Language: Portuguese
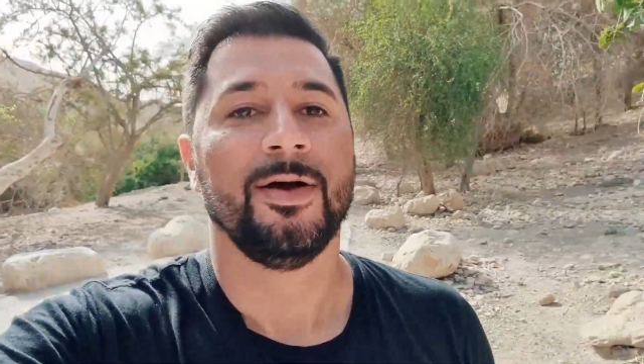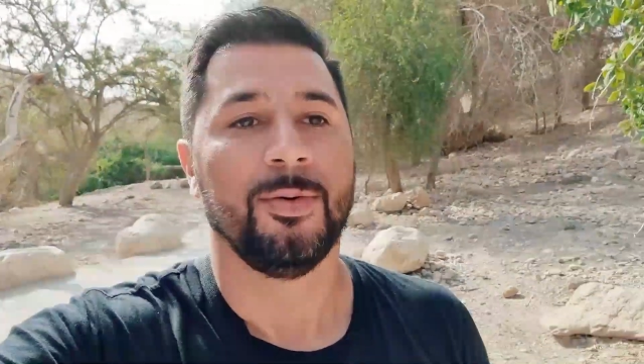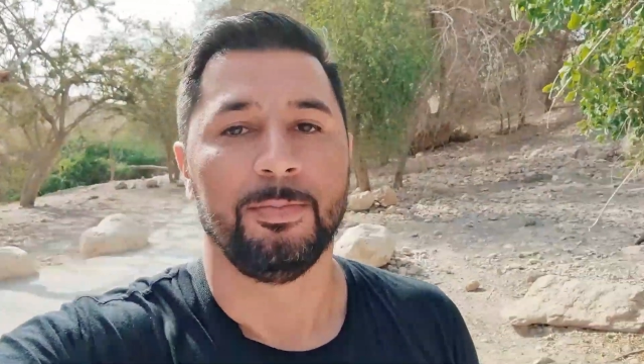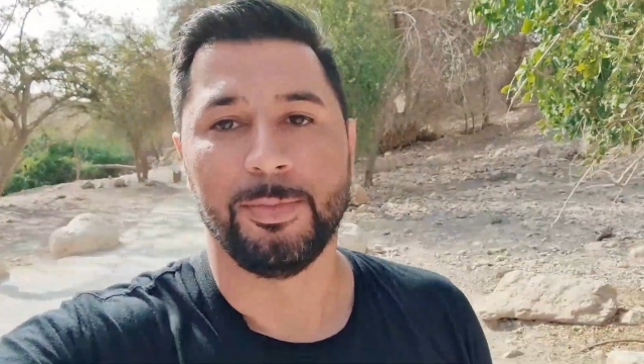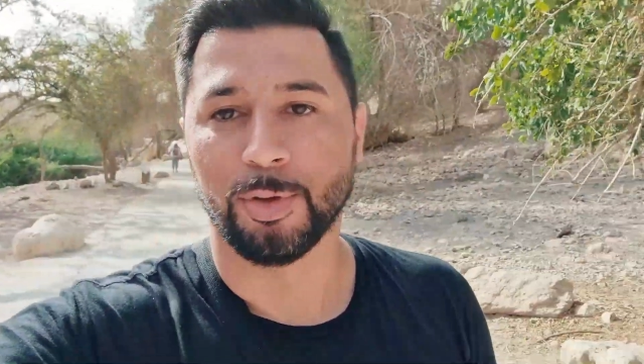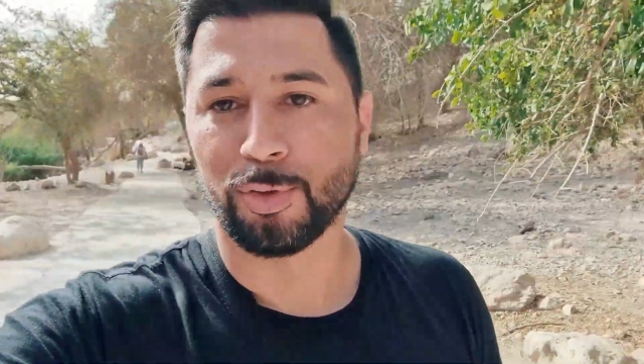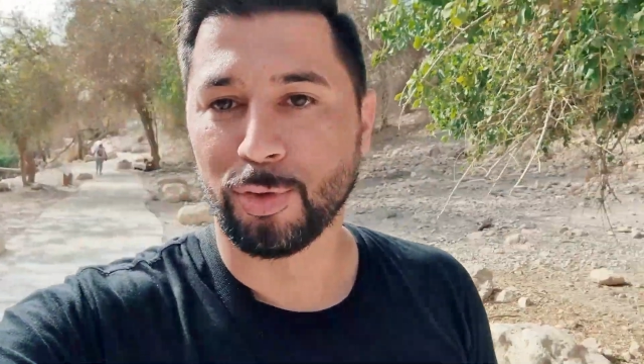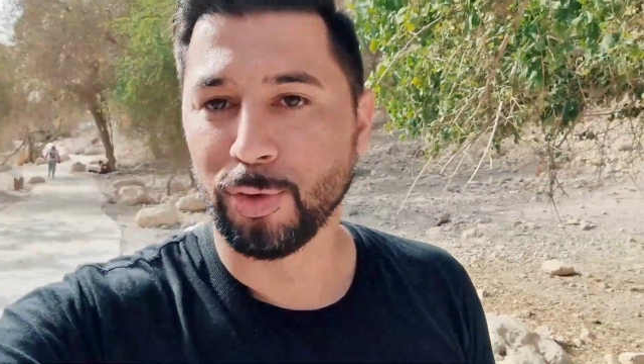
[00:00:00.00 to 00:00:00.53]
O
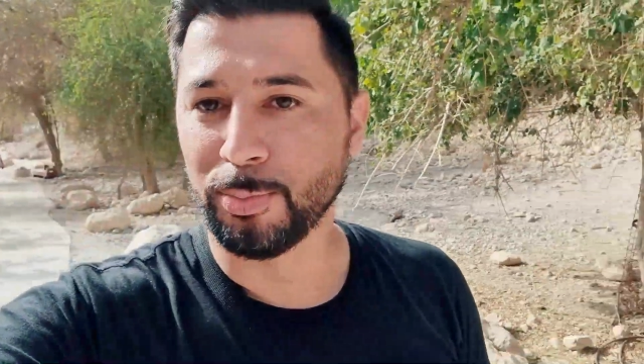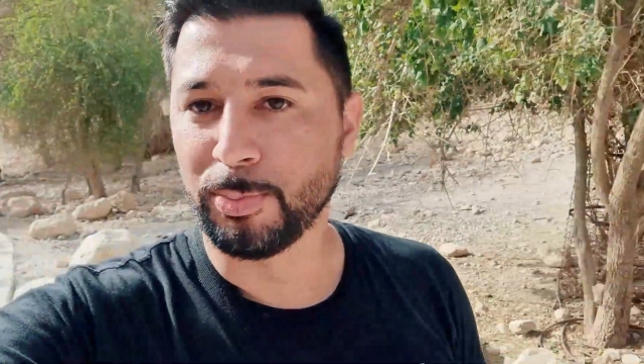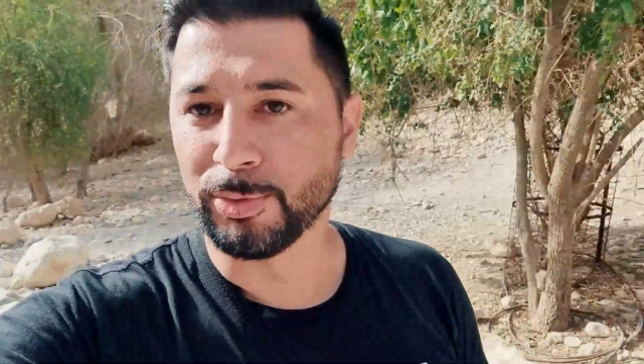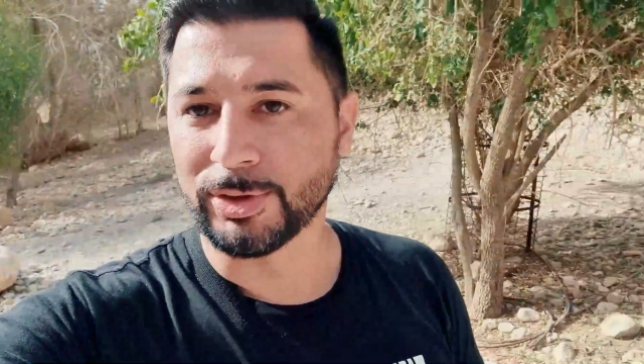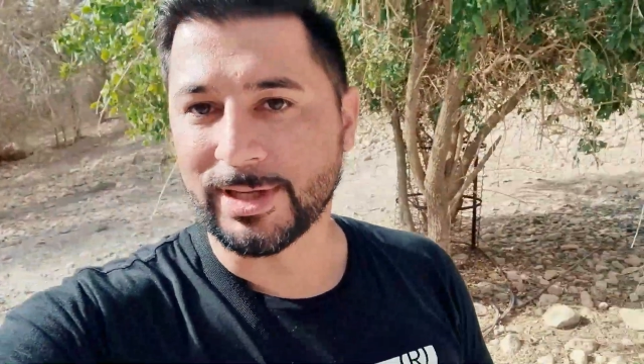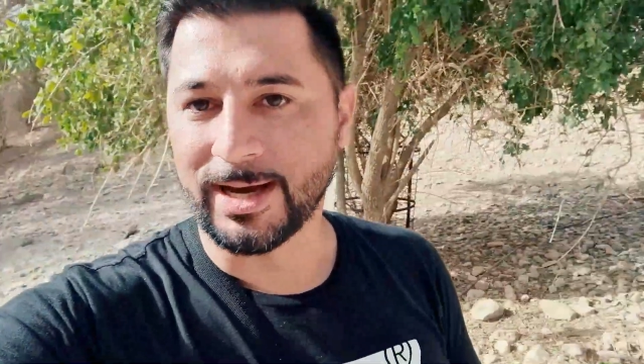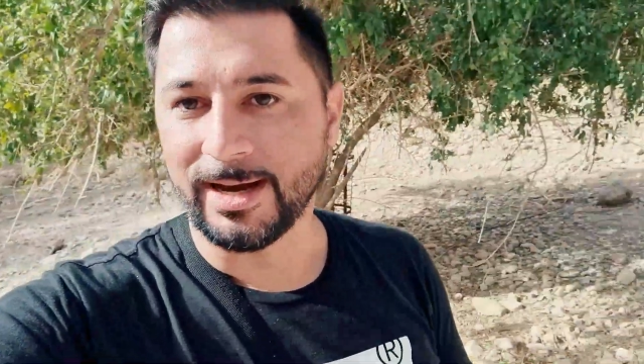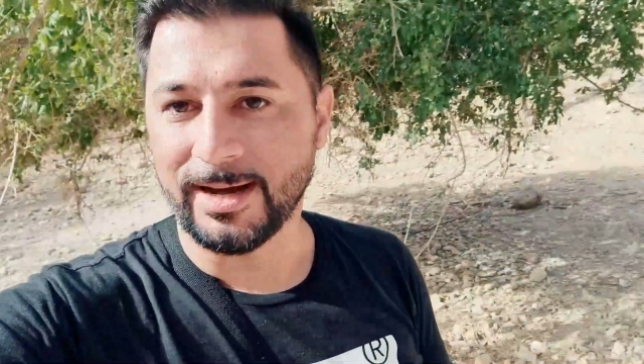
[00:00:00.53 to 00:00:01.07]
meu grupo
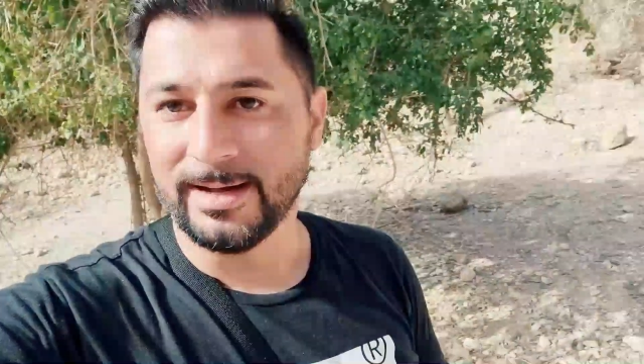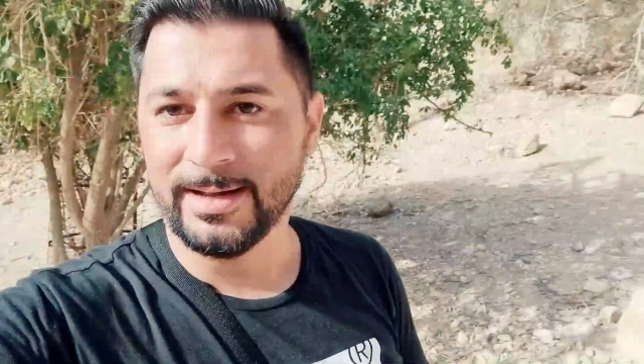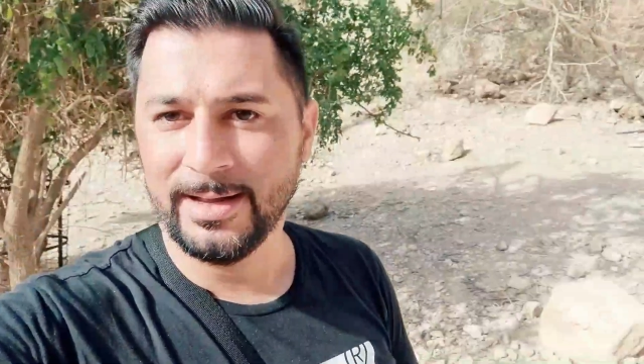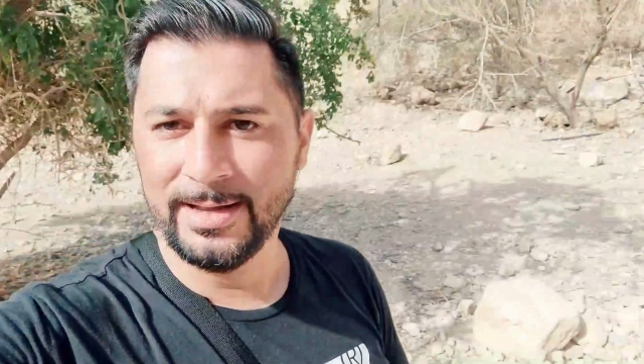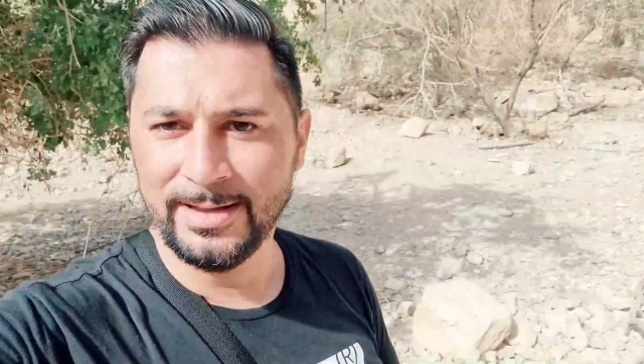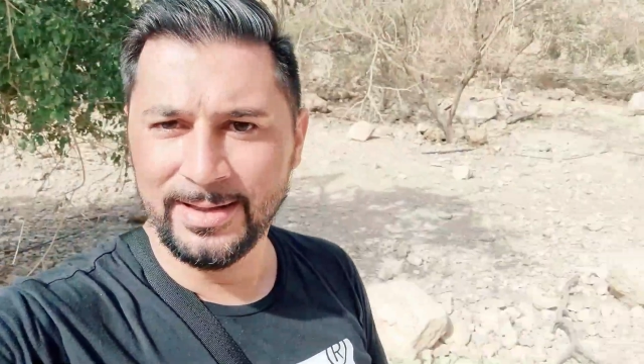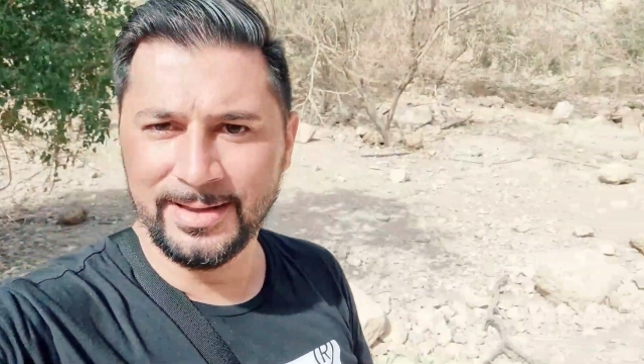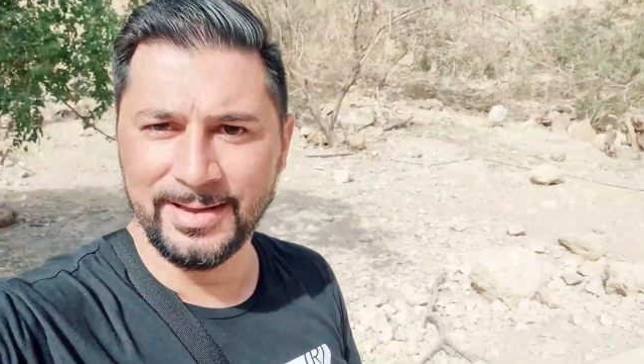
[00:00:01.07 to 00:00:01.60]
tá
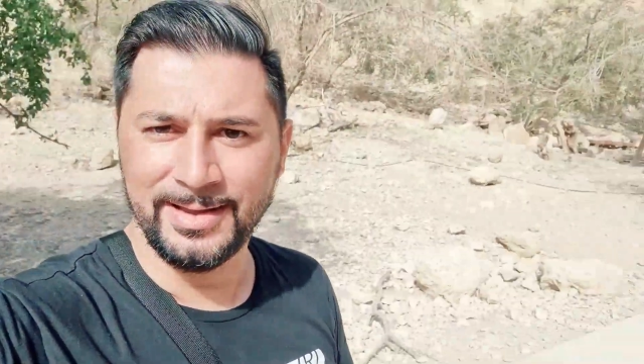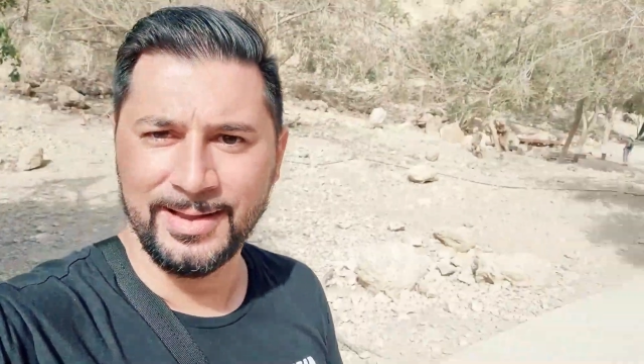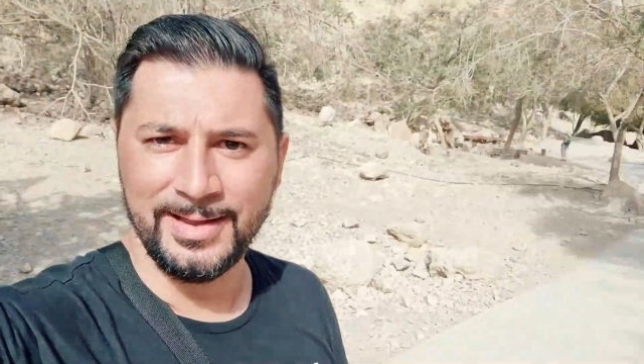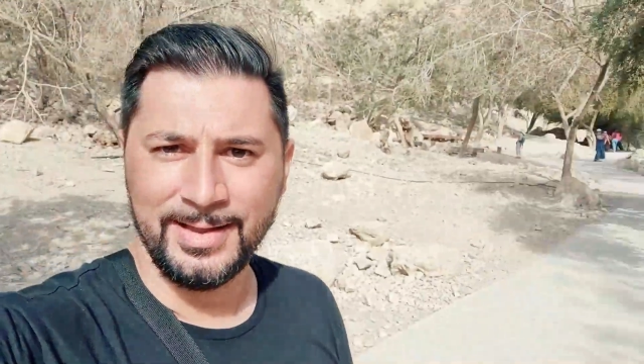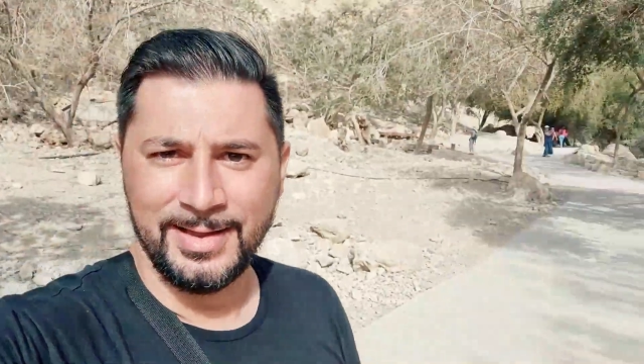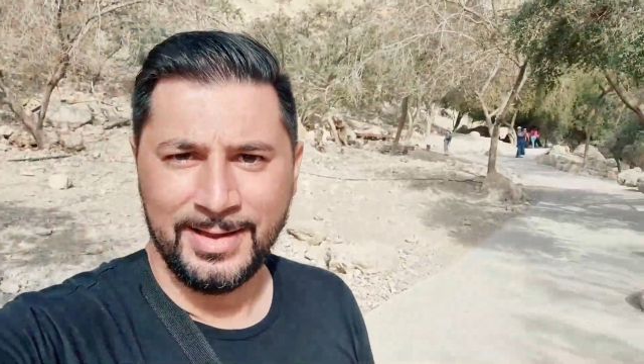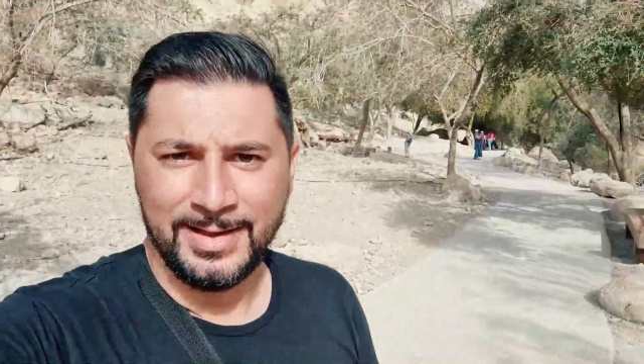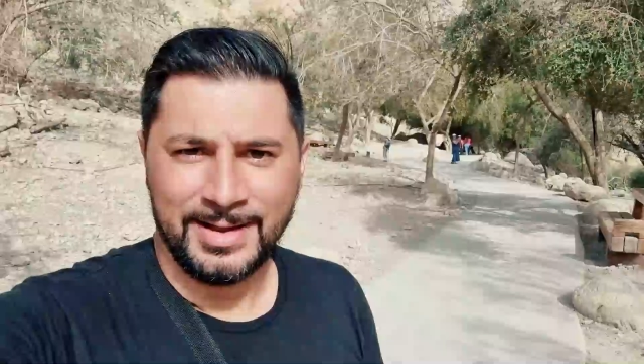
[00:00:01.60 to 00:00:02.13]

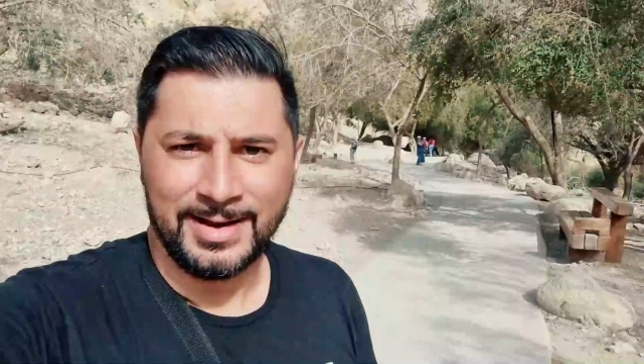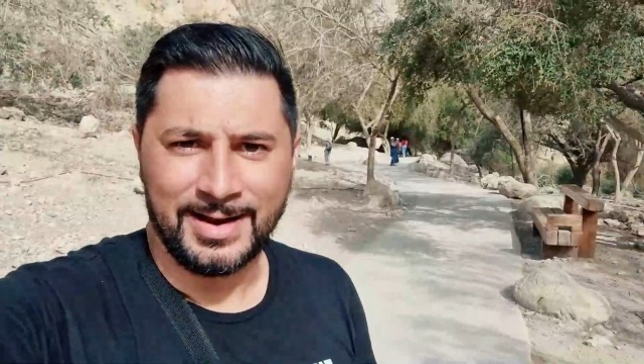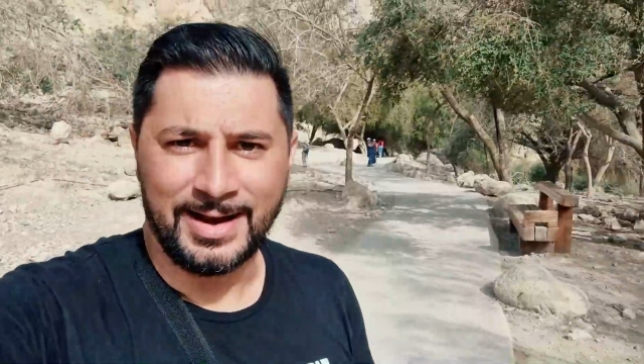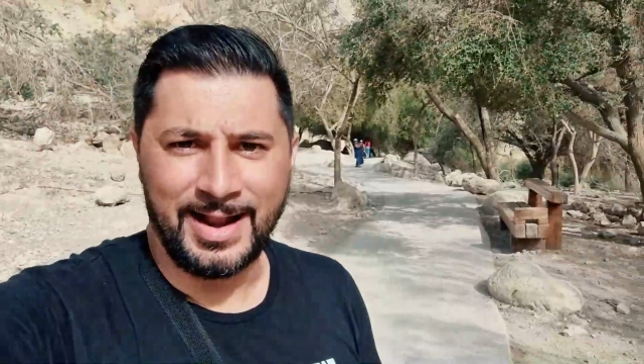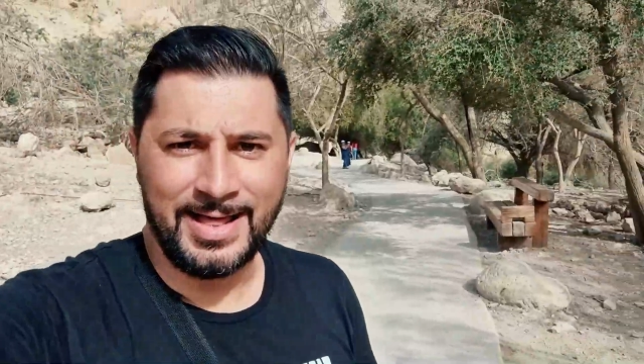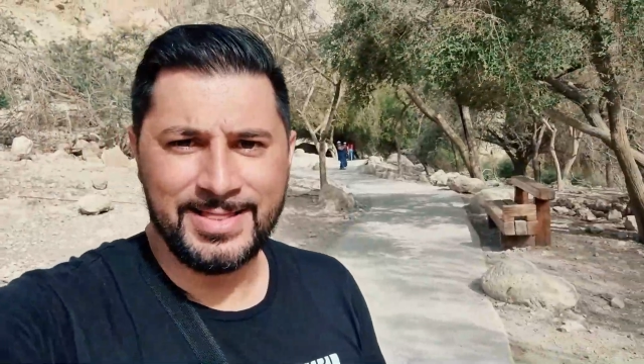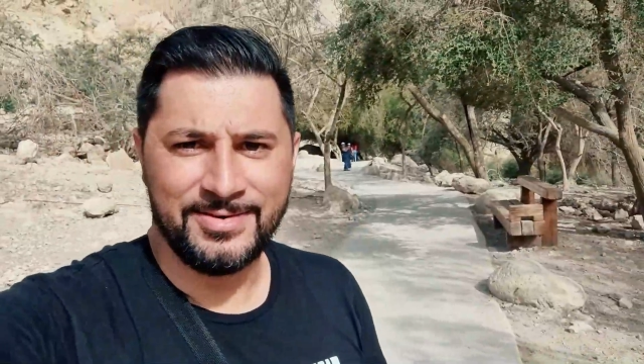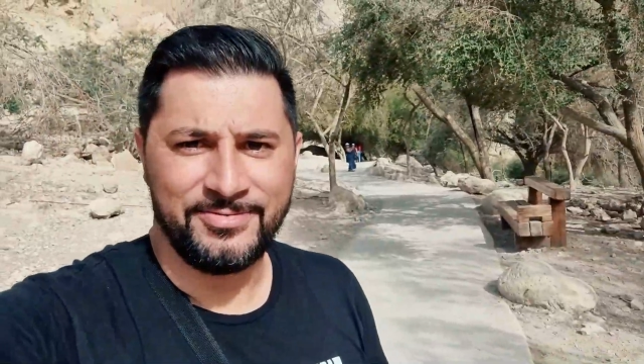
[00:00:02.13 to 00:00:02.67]

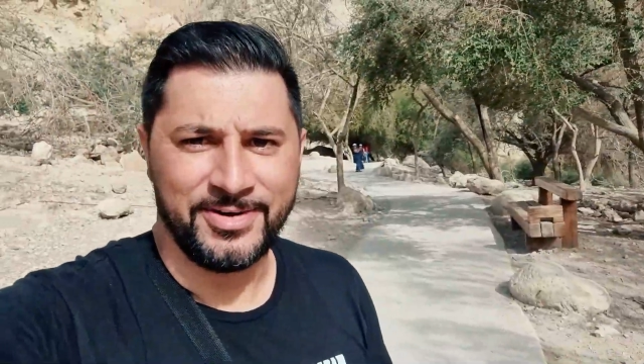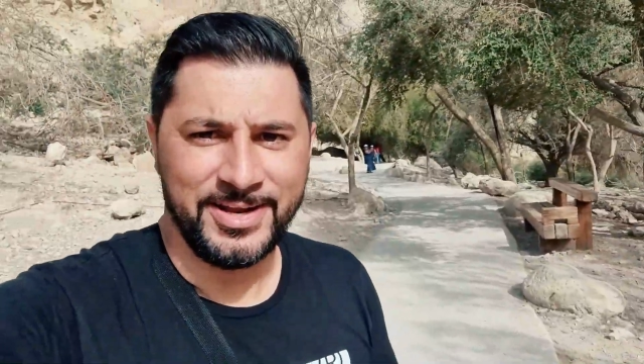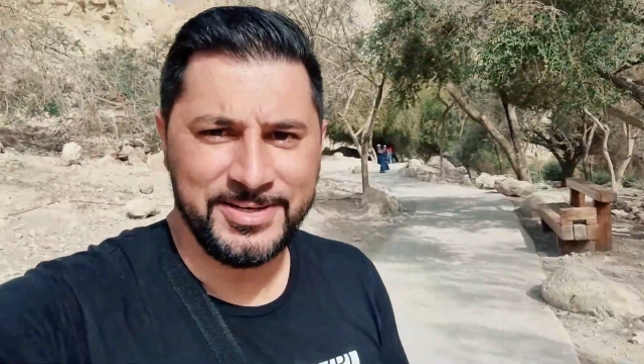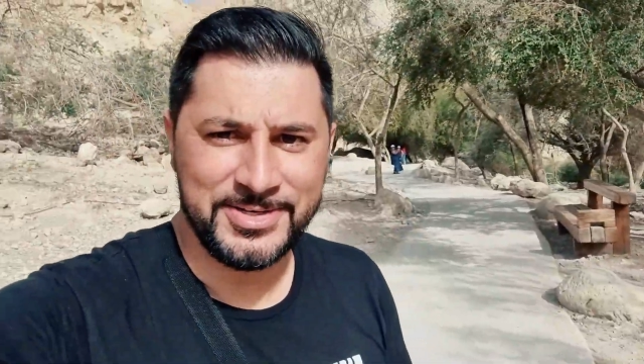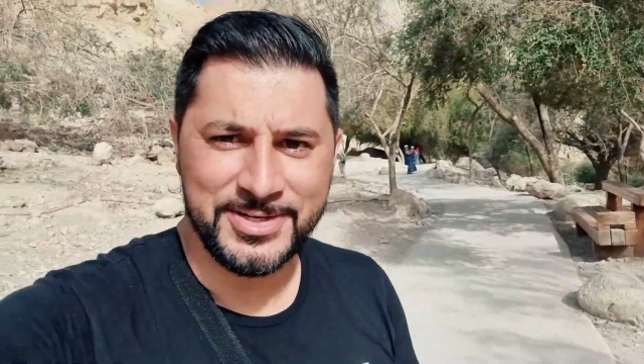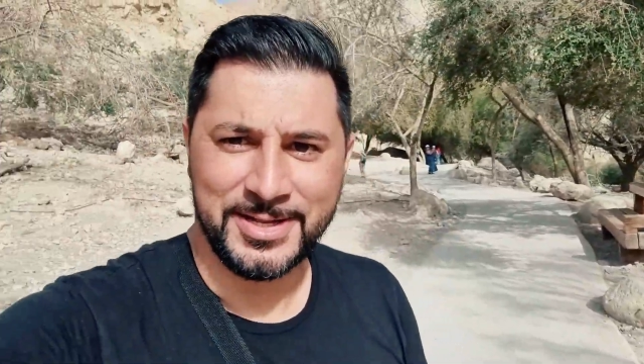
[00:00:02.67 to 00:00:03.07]
lá na frente,